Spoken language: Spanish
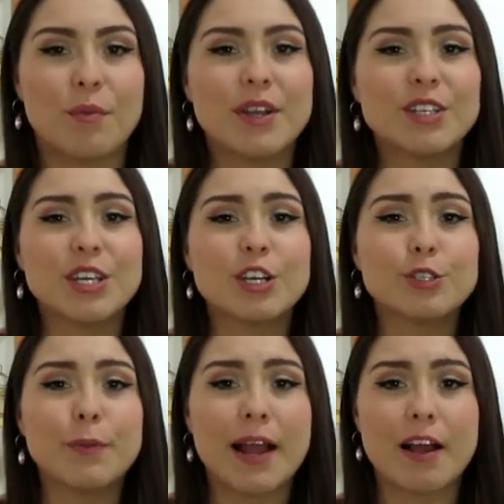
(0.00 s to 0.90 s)
Bueno
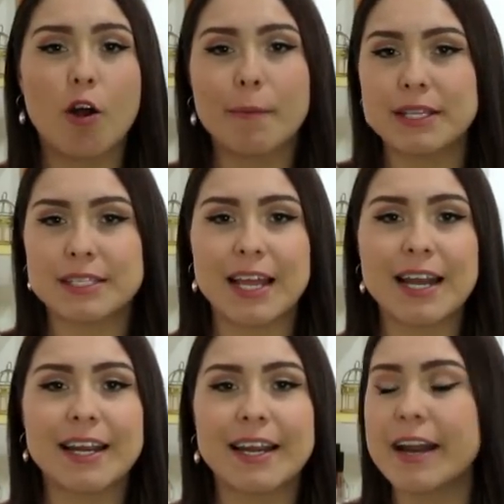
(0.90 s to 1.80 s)
chicos, para
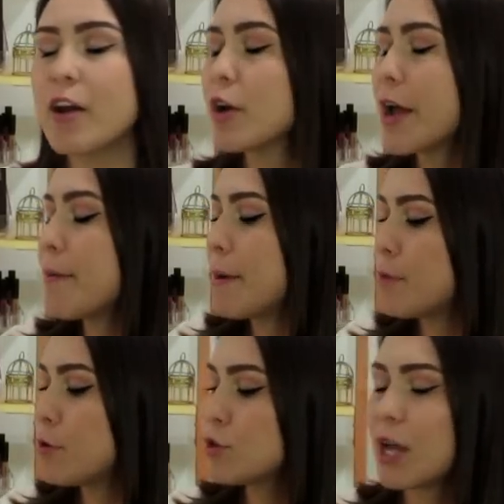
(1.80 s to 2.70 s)
comenzar creo que
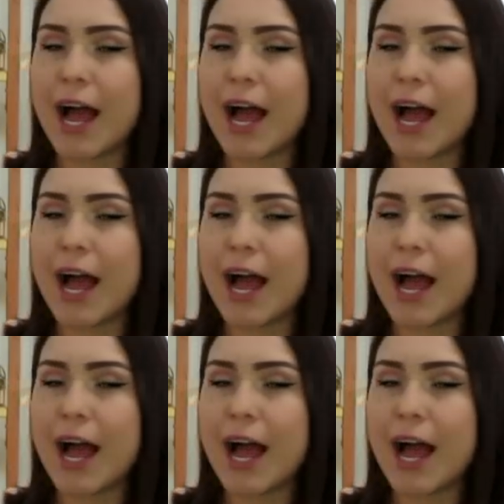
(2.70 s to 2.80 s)
vamos